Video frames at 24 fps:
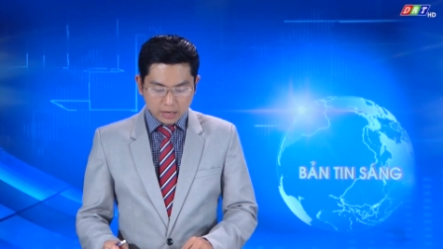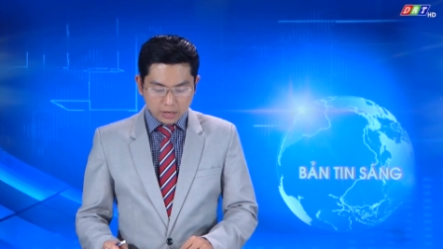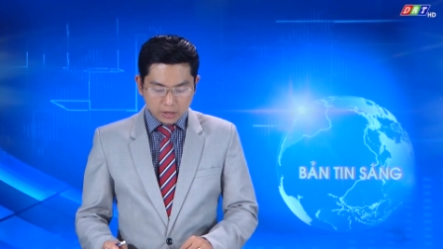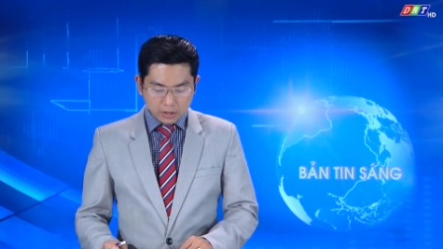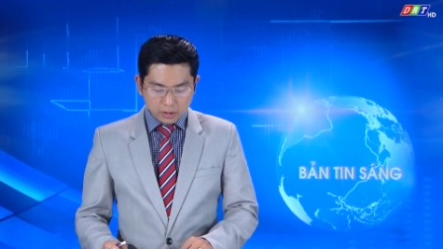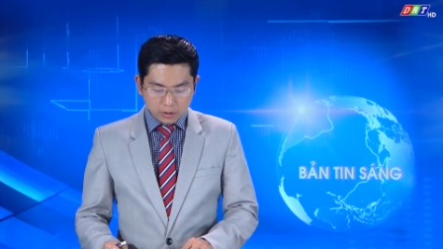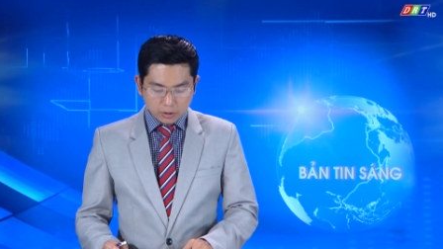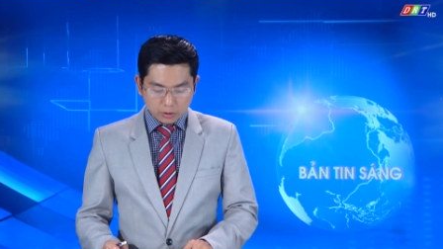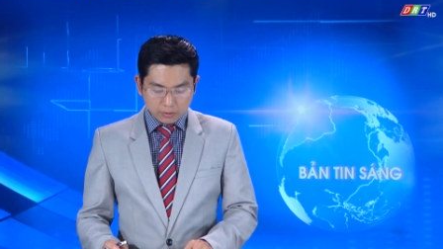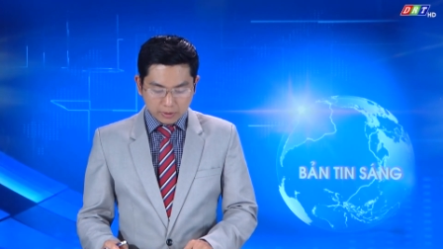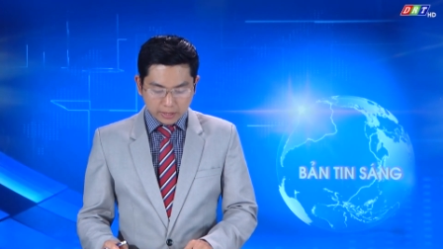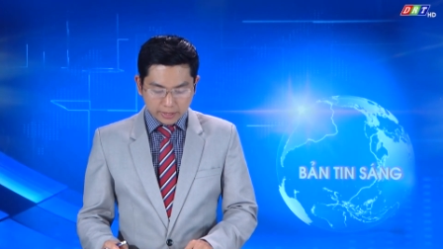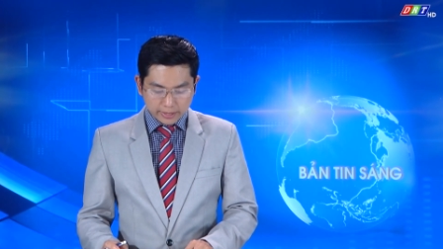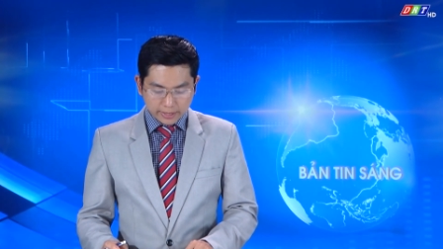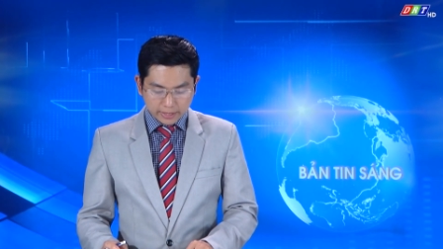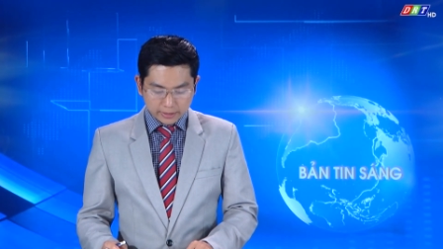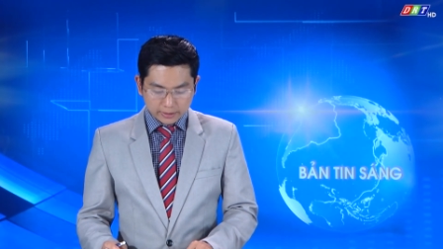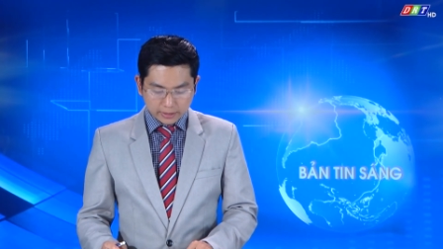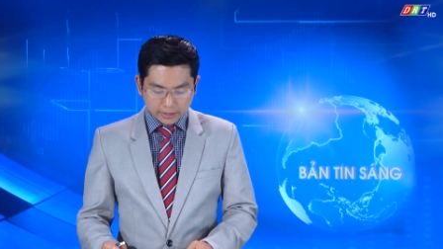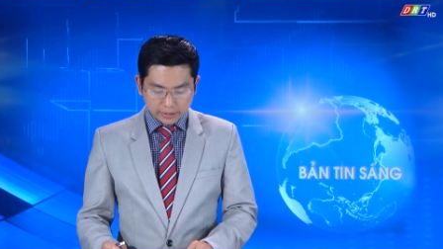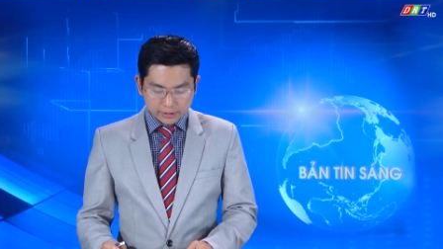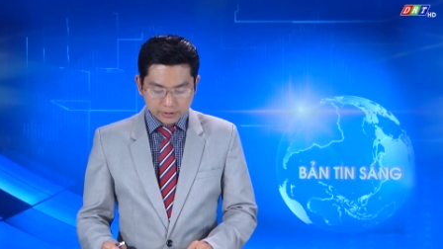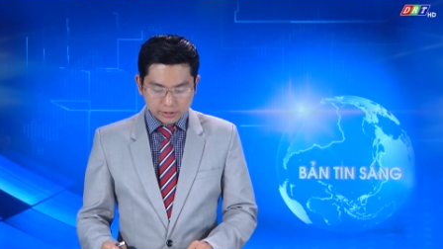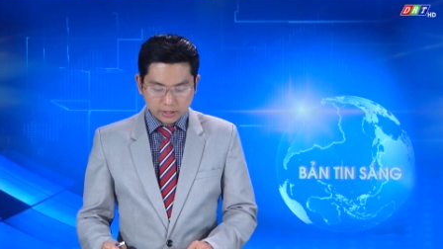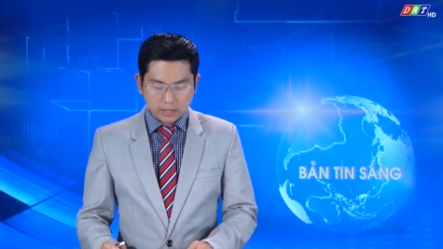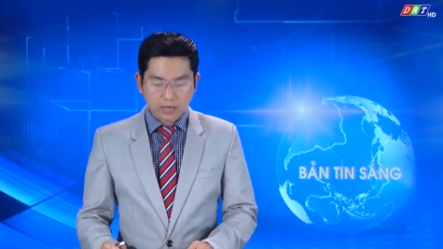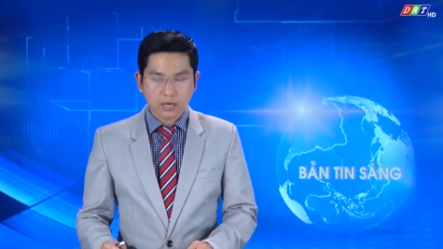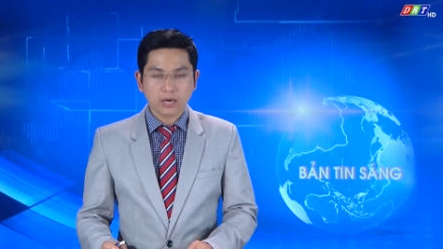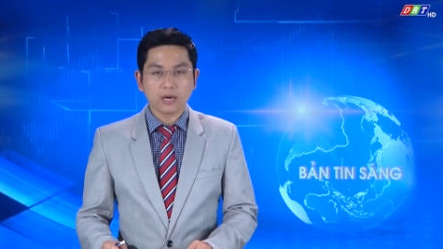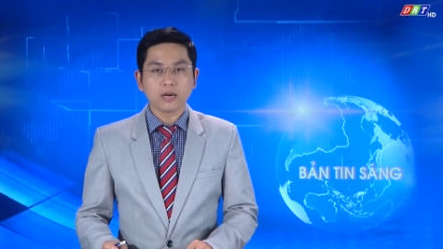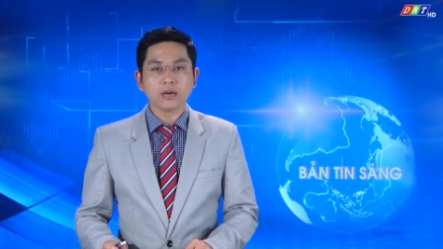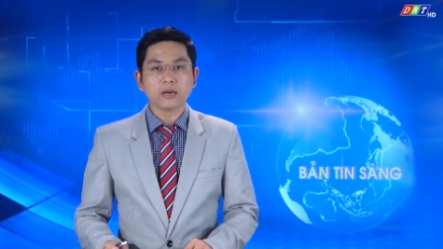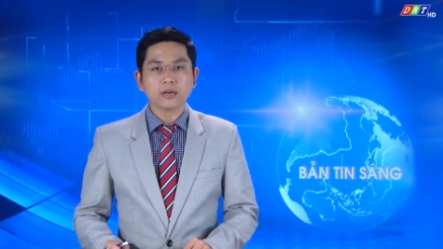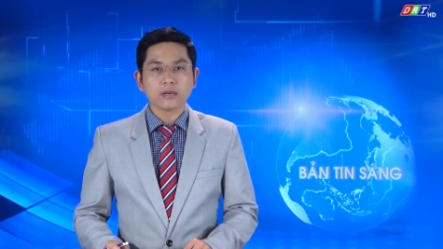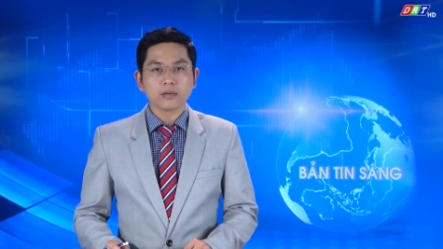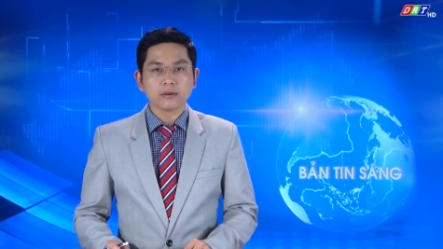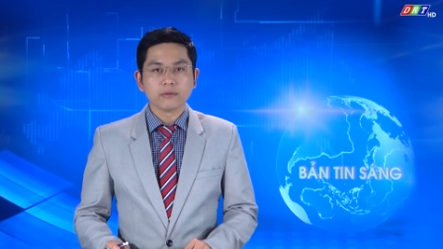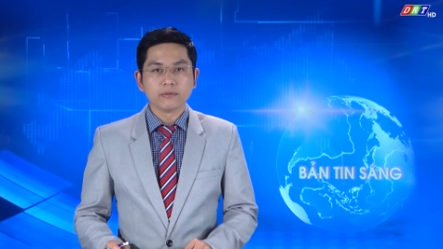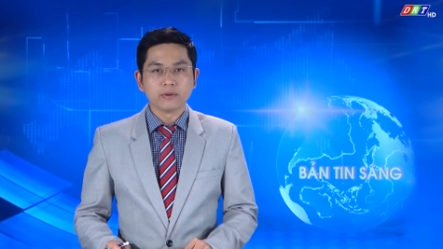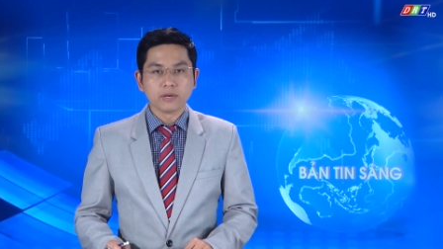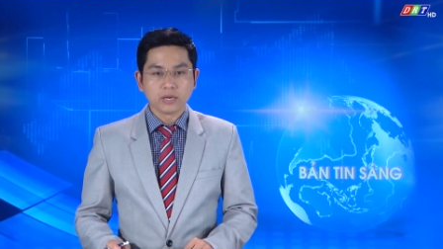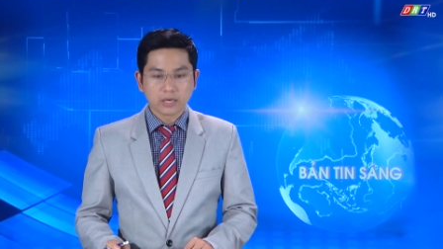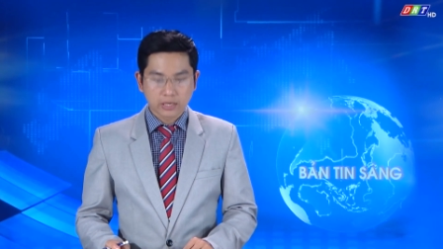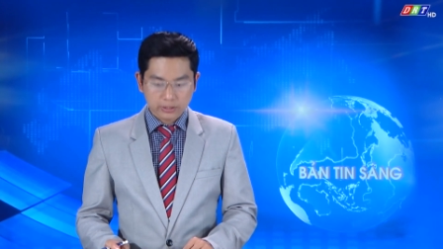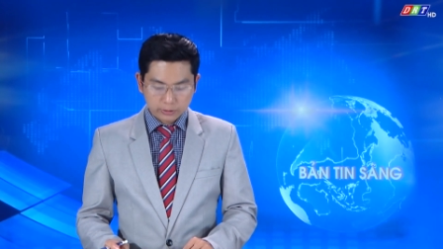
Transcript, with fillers: cùng các nhà tài trợ vừa